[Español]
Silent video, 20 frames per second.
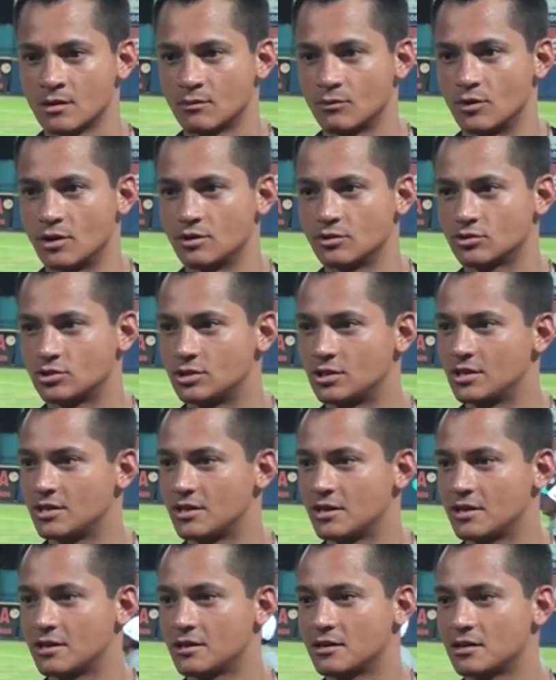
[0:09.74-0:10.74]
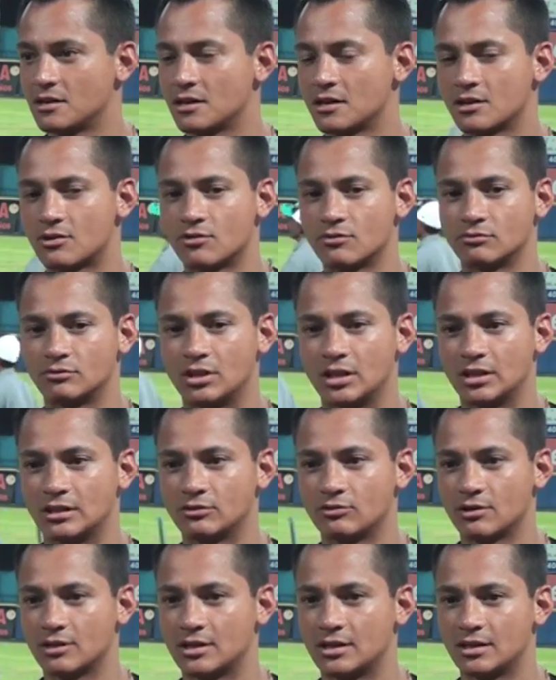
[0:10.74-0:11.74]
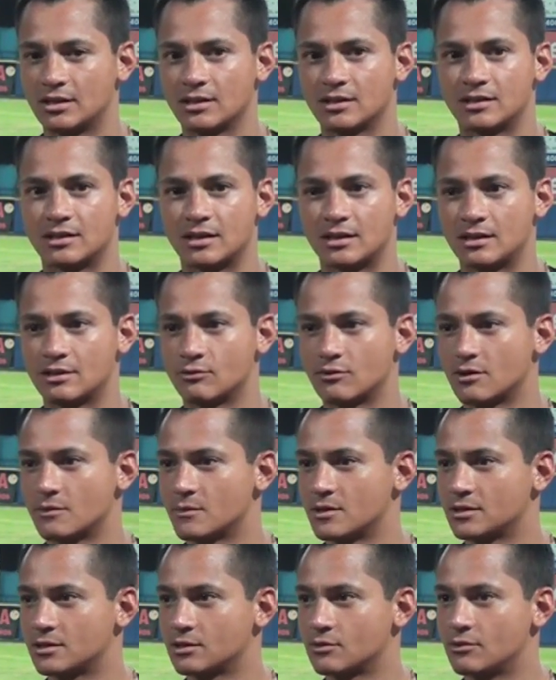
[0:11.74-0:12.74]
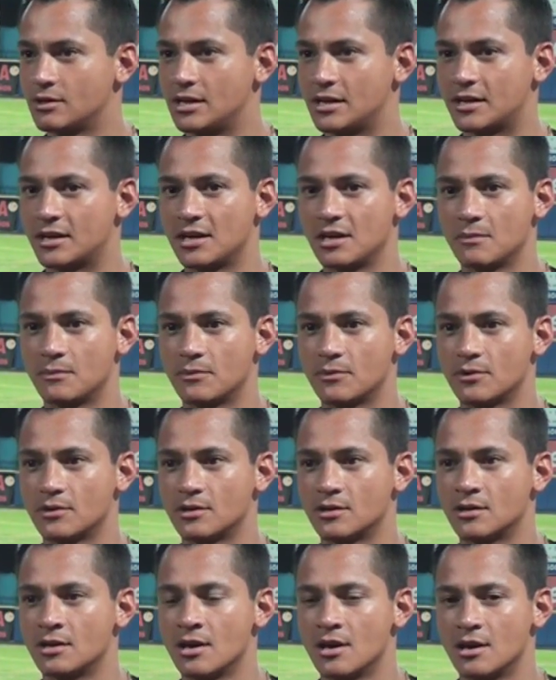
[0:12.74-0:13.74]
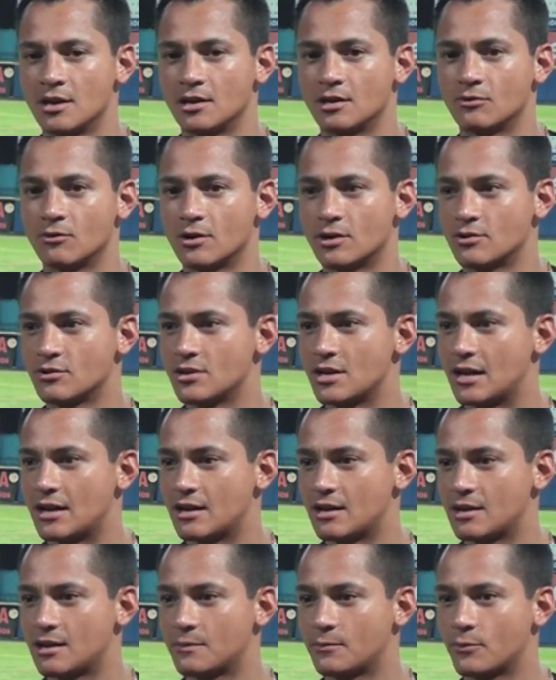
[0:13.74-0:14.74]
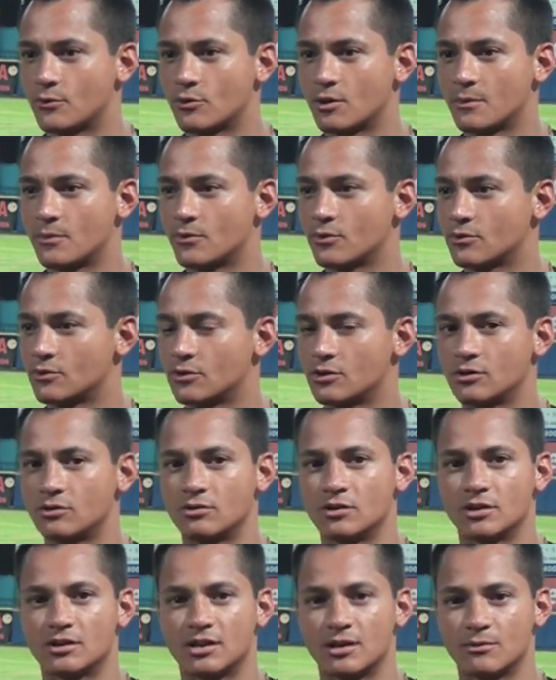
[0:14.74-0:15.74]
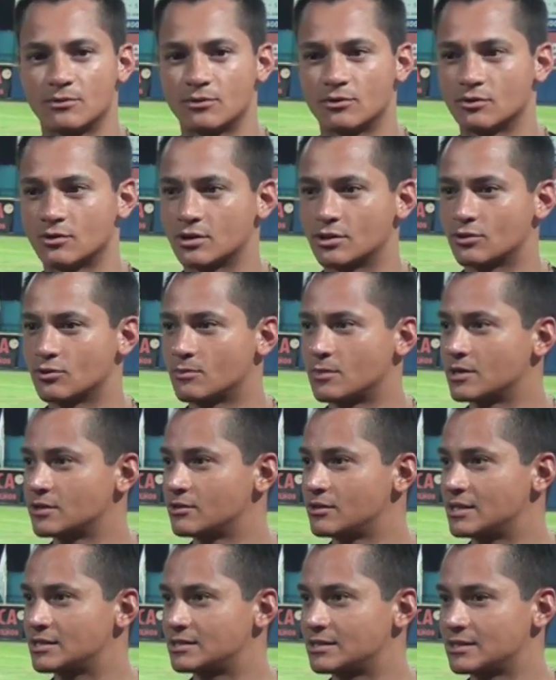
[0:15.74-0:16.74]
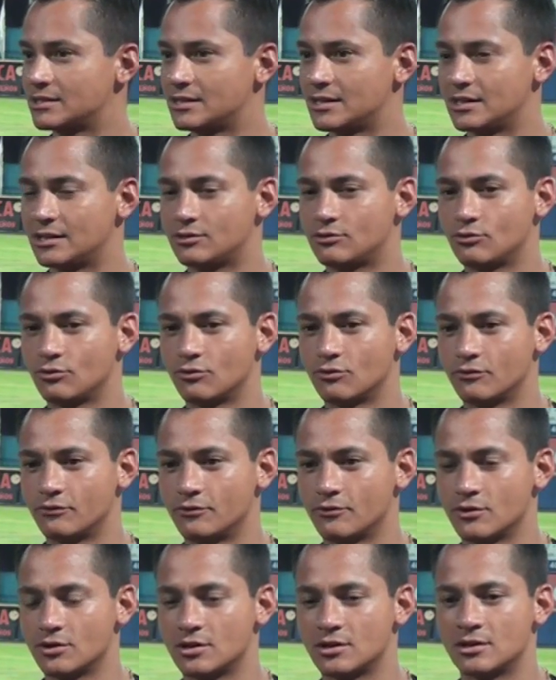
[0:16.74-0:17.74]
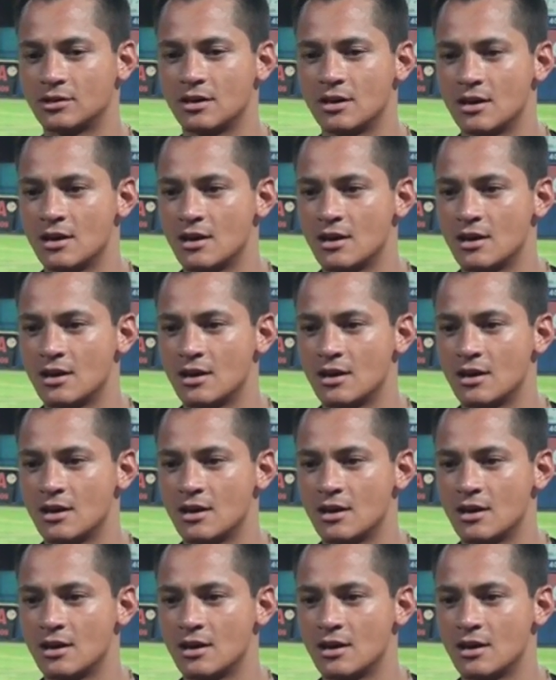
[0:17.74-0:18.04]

Bueno, sí, eh, eh, contento aquí estar nuevamente con el equipo y, bueno, ya poco a poco estamos retomando la senda del triunfo y,